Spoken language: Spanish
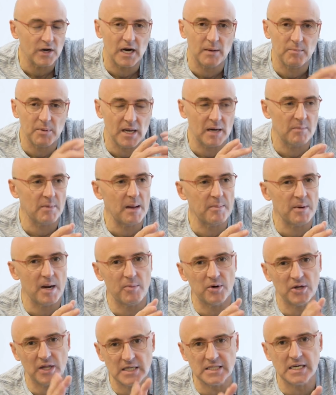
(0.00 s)
que la, la primera
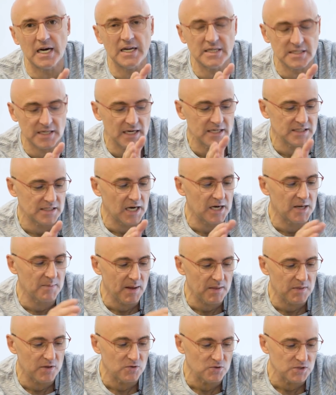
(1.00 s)
portada sale Sil Stanley
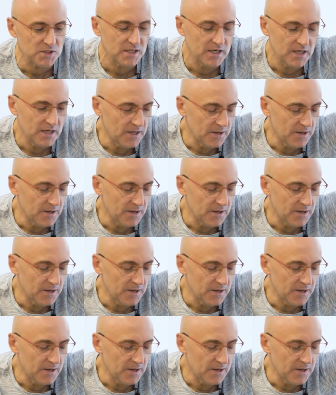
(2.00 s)
Matthews.